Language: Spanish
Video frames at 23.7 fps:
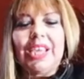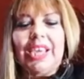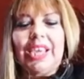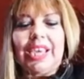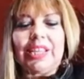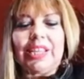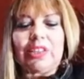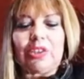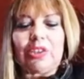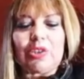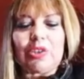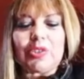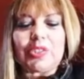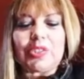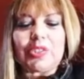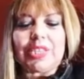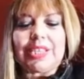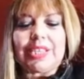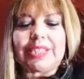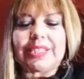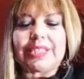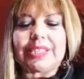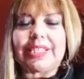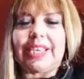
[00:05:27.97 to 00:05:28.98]

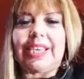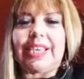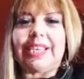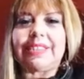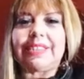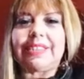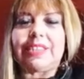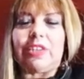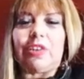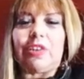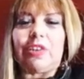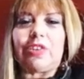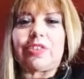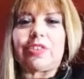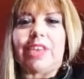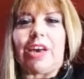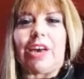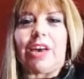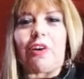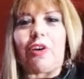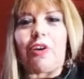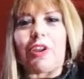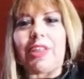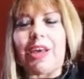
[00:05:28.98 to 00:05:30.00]
Entonces, eh, si nos
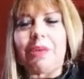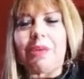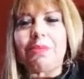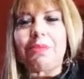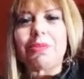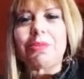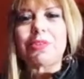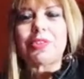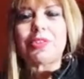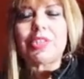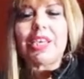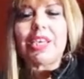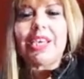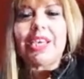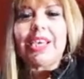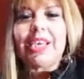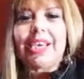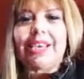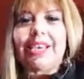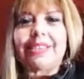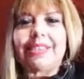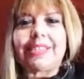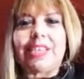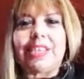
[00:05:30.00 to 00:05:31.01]
acordamos,
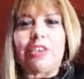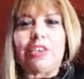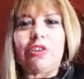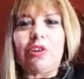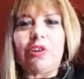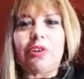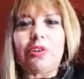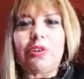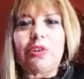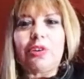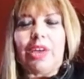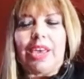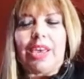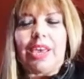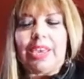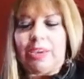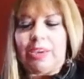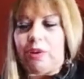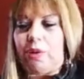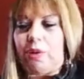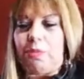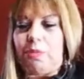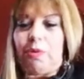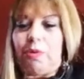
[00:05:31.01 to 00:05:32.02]
el Señor,
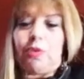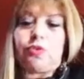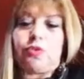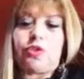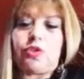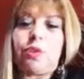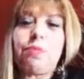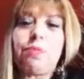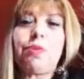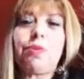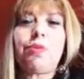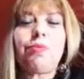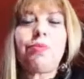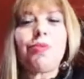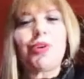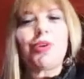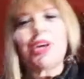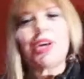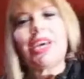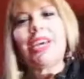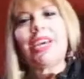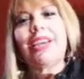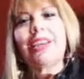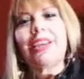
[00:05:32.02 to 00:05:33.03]
eh, como somos
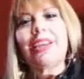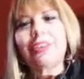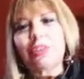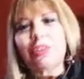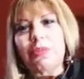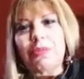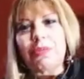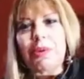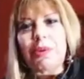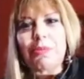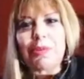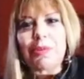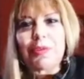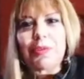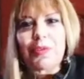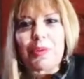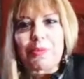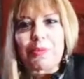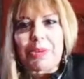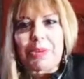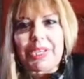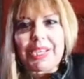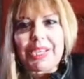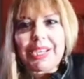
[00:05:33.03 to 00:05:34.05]
mujeres y somos muy
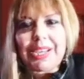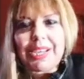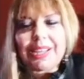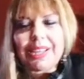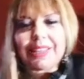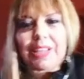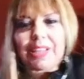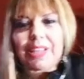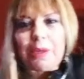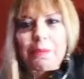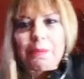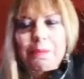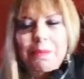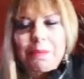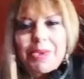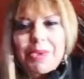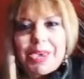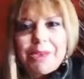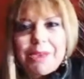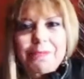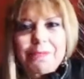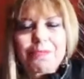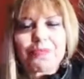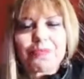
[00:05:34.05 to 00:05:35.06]
femeninas
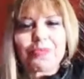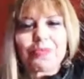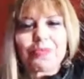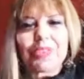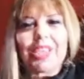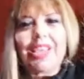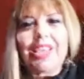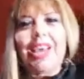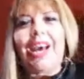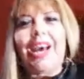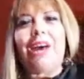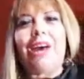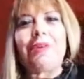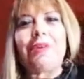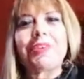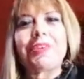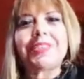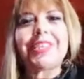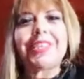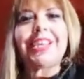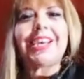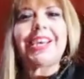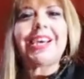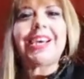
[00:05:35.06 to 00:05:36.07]
también, a
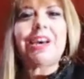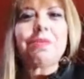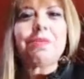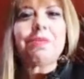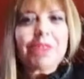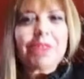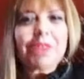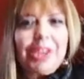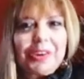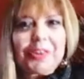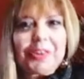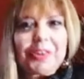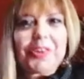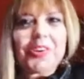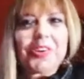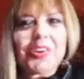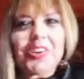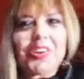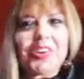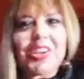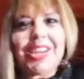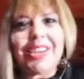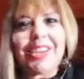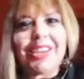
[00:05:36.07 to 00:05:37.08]
veces dejamos la
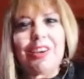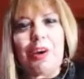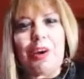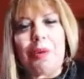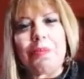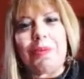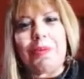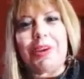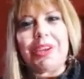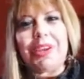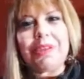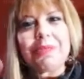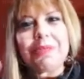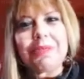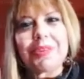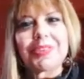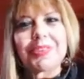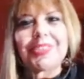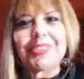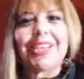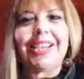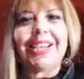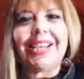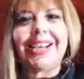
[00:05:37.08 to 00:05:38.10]
corona y nos
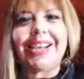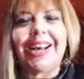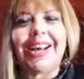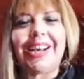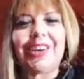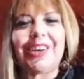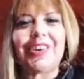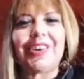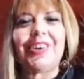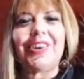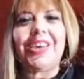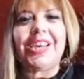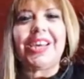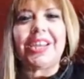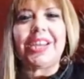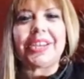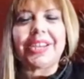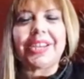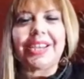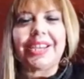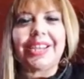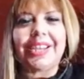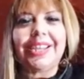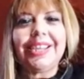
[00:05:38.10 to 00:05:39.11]
ponemos el casco de
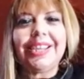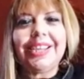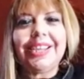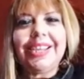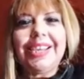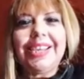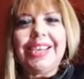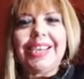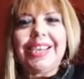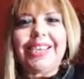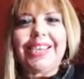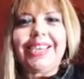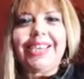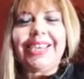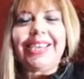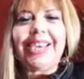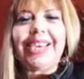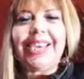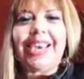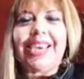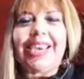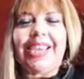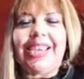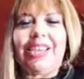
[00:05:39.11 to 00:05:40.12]
guerrera
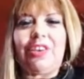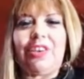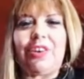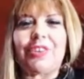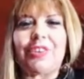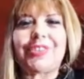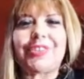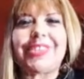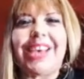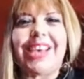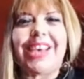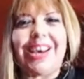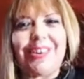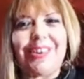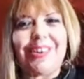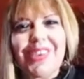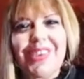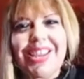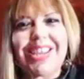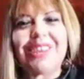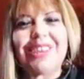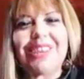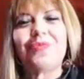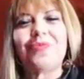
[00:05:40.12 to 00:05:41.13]
y eh, nos
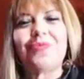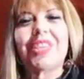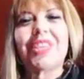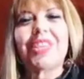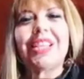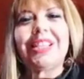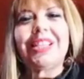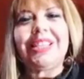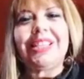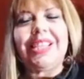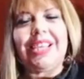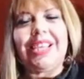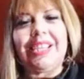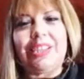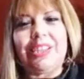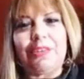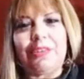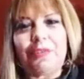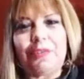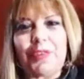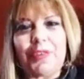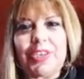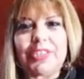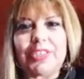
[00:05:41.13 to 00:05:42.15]
habla de
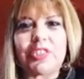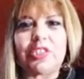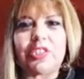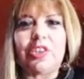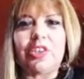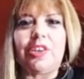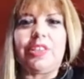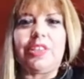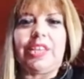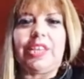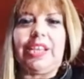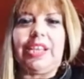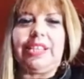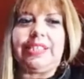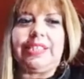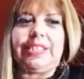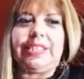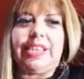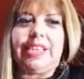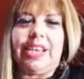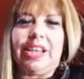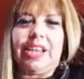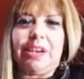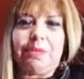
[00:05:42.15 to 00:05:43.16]
Nefesio, del
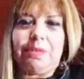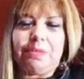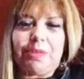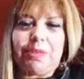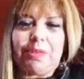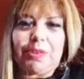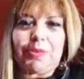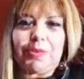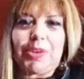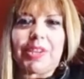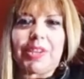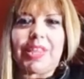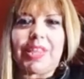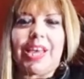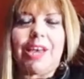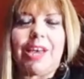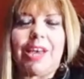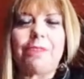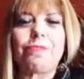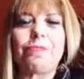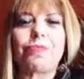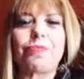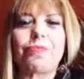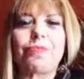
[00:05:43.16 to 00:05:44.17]
yelmo,
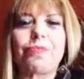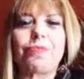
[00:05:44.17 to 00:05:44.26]
¿verdad?